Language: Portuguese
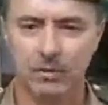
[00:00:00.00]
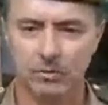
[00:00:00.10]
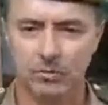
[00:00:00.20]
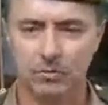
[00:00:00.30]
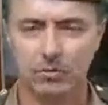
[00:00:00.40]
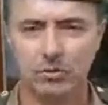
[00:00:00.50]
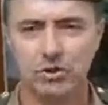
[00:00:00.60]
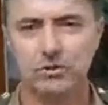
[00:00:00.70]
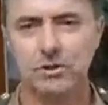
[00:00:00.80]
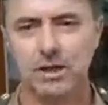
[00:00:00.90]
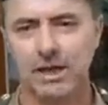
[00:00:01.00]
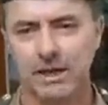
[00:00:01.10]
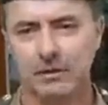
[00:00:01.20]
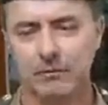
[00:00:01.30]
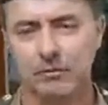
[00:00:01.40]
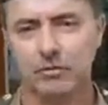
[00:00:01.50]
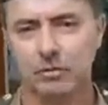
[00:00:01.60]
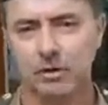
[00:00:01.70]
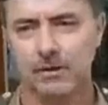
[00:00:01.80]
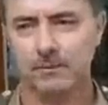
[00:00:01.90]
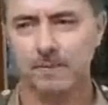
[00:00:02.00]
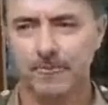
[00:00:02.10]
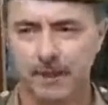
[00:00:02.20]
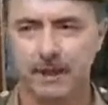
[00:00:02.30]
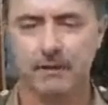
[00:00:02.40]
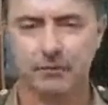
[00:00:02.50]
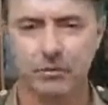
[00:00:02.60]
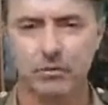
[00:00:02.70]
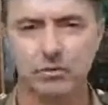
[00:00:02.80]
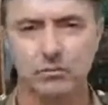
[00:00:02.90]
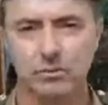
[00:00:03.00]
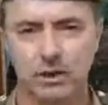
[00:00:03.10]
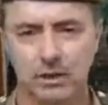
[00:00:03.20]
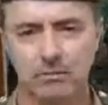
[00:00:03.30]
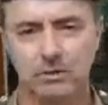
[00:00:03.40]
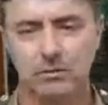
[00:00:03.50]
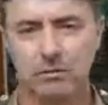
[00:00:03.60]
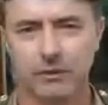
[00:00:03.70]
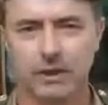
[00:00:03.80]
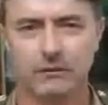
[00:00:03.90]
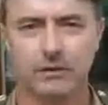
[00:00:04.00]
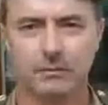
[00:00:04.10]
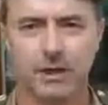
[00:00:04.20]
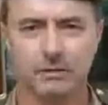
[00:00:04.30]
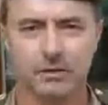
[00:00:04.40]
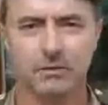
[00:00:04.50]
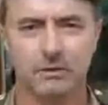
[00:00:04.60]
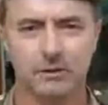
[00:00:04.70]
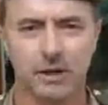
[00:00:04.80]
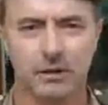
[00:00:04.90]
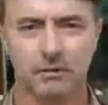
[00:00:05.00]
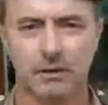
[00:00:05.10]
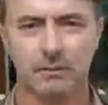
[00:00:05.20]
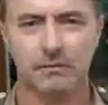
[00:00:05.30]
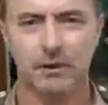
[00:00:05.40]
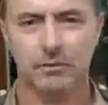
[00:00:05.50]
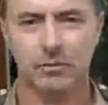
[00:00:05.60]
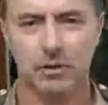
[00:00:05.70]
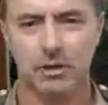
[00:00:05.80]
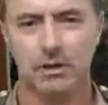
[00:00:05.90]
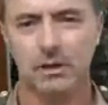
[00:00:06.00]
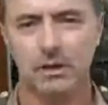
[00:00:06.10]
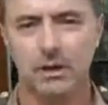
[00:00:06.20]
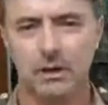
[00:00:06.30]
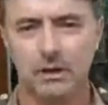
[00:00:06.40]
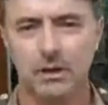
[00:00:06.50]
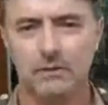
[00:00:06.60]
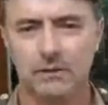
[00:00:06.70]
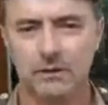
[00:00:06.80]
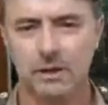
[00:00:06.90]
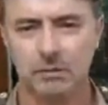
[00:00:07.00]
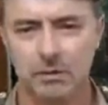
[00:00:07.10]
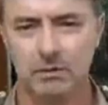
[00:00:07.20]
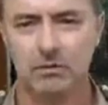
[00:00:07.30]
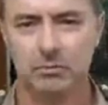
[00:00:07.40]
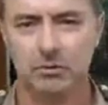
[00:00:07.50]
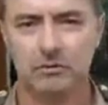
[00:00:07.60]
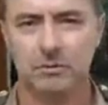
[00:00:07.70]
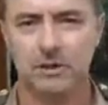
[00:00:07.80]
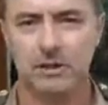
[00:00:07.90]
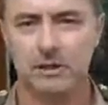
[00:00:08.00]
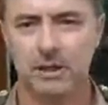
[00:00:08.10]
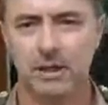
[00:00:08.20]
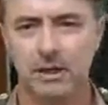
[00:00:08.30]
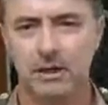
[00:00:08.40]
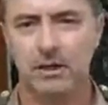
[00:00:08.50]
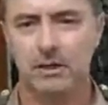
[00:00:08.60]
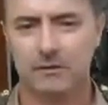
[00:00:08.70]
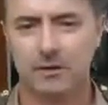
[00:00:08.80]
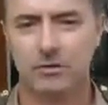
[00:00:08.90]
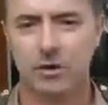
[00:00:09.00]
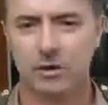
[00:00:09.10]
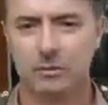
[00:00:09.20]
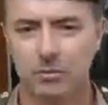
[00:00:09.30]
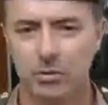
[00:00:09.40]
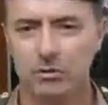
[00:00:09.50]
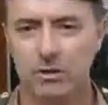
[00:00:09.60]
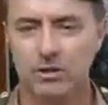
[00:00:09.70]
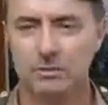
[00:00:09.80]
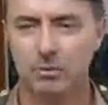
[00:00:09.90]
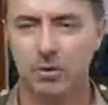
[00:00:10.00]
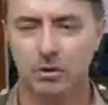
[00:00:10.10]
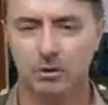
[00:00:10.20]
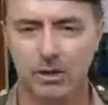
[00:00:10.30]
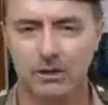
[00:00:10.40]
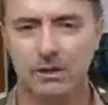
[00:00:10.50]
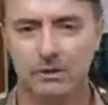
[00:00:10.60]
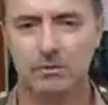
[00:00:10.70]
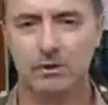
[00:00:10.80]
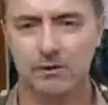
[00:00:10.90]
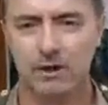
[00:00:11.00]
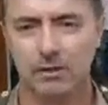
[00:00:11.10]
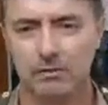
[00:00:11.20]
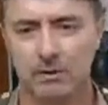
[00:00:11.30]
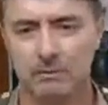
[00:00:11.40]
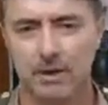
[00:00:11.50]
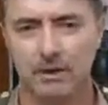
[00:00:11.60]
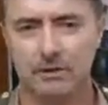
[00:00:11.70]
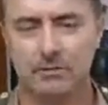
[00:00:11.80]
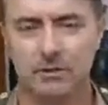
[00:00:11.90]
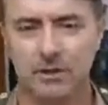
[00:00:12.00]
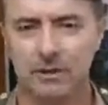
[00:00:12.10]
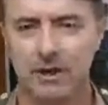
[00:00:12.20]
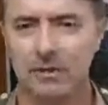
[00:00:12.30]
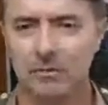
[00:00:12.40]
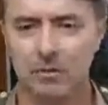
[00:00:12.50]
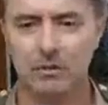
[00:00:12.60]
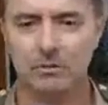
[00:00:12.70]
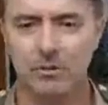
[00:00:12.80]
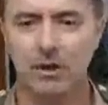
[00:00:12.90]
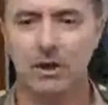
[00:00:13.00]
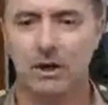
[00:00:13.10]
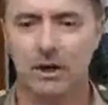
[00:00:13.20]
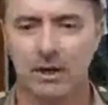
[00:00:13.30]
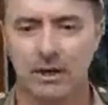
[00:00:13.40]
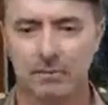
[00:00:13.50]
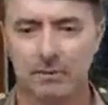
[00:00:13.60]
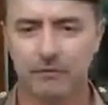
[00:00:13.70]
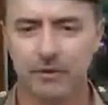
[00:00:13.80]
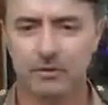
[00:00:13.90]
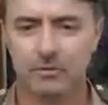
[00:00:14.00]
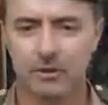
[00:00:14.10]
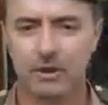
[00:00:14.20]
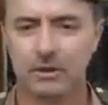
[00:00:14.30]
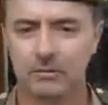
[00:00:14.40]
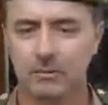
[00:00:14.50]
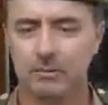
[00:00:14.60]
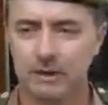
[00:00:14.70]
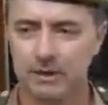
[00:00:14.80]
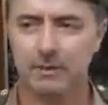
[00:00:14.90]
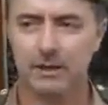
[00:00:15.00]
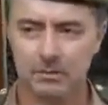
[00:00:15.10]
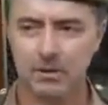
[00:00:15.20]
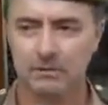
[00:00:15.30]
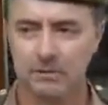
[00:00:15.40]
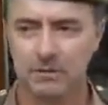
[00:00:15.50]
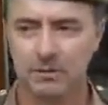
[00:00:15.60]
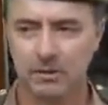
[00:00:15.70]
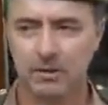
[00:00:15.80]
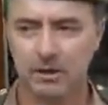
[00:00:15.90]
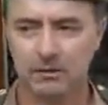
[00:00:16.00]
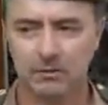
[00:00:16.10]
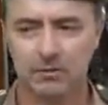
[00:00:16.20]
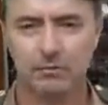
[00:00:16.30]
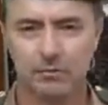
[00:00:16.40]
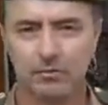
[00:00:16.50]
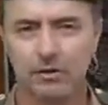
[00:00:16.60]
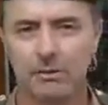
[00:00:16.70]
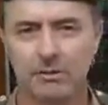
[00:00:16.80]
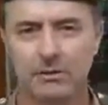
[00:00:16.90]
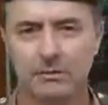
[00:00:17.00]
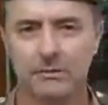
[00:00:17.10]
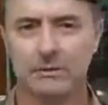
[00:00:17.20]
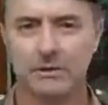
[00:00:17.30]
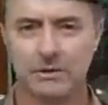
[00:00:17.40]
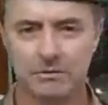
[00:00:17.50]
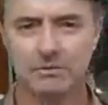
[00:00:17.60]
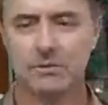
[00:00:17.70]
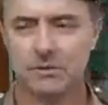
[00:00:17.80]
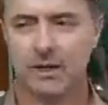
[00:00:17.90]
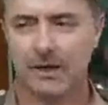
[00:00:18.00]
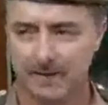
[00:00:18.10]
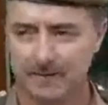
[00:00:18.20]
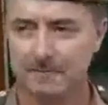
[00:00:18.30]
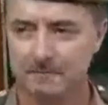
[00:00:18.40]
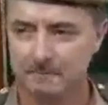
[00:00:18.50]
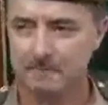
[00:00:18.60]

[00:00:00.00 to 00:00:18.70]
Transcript: O, o tiro de guerra ele funciona, é fruto de um termo de convênio firmado entre o Exército e a Prefeitura, e esse termo então nos possibilita essa troca mútua de apoio, né, tanto o Exército com a parte do trabalho, quanto a, a Prefeitura que com a parte da manutenção das instalações de funcionamento administrativo do tiro de guerra.